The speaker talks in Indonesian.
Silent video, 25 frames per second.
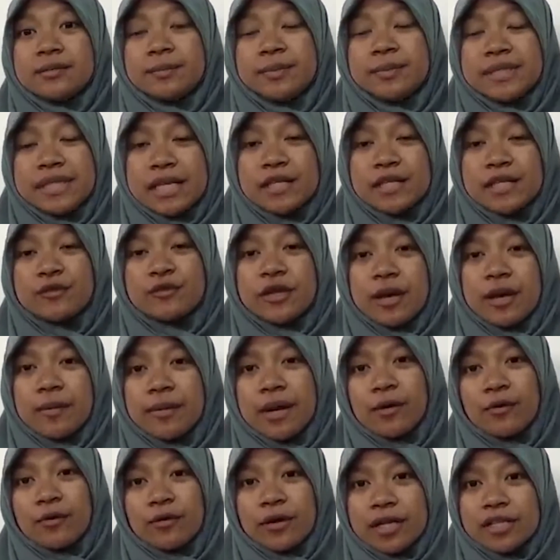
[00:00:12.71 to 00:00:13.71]
bisa juga
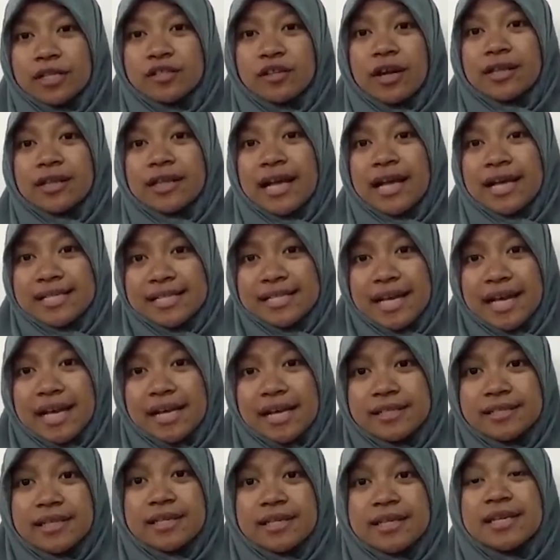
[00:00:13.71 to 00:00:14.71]
melakukan sholat
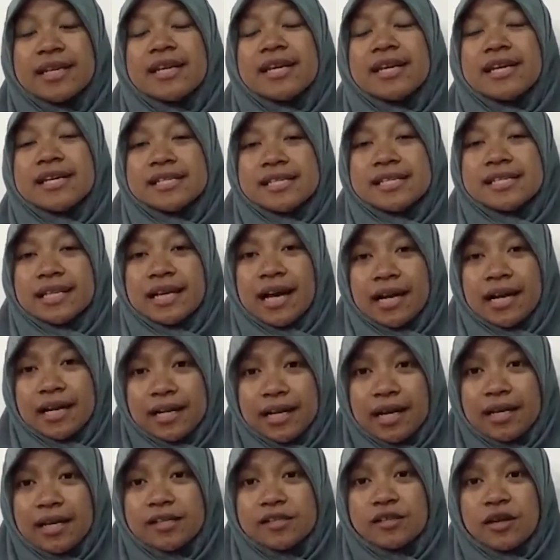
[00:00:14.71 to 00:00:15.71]
asar Jadi
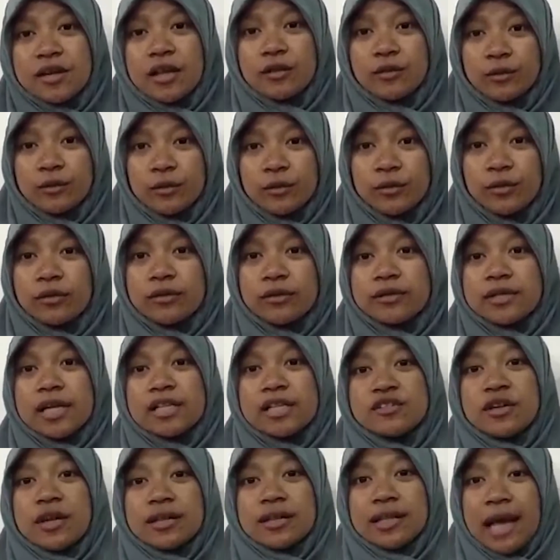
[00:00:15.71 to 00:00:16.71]
sekalian sholat duhur
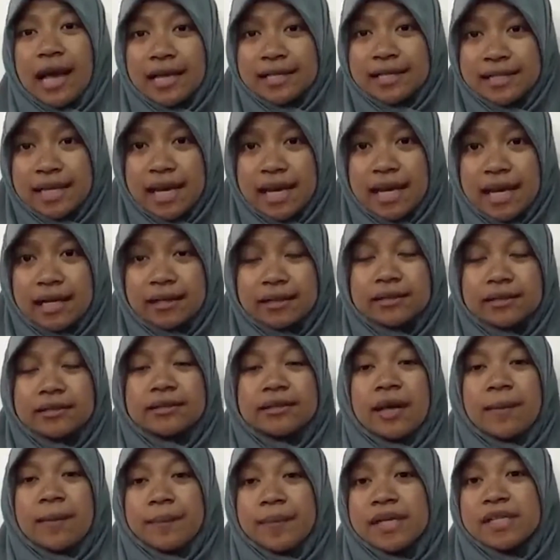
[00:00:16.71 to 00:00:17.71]
dan sholat asar
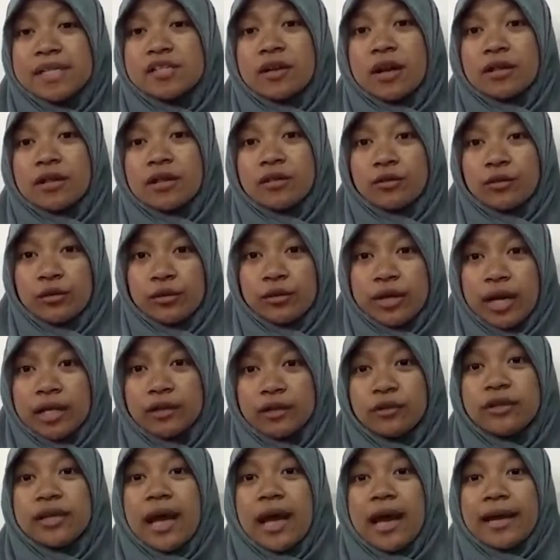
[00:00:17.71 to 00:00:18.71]
Tapi sholat duhurnya
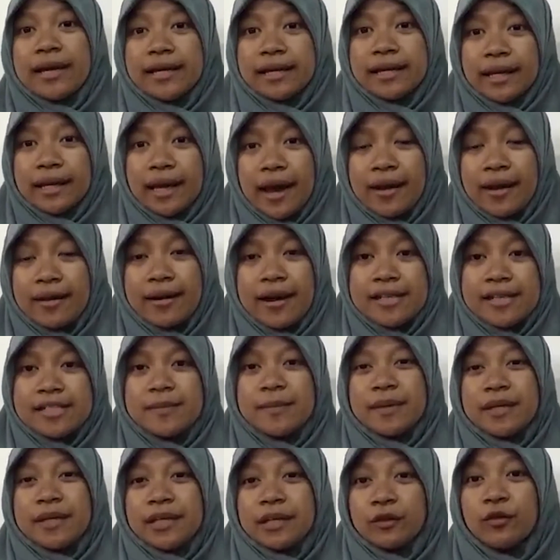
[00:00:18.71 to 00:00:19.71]
itu diakhirkan Nah,
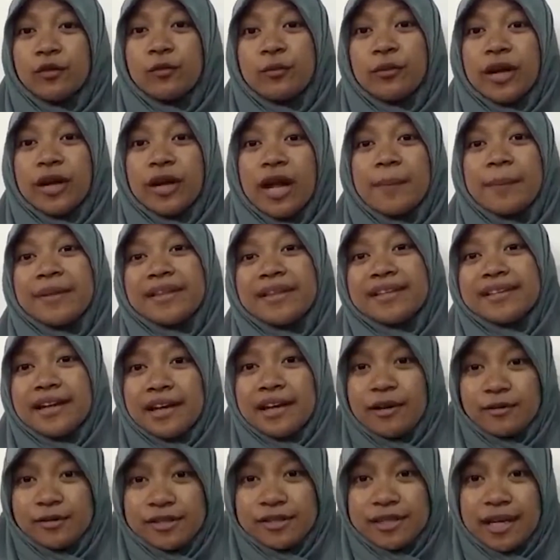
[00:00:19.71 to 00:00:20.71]
seperti itu boleh apa
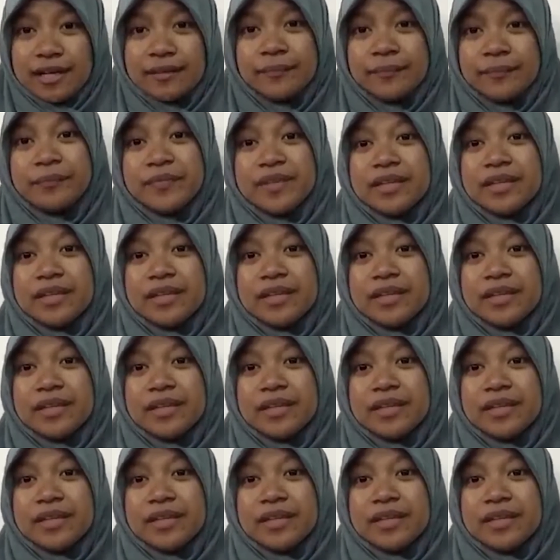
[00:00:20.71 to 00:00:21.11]
tidak ya Ustaz?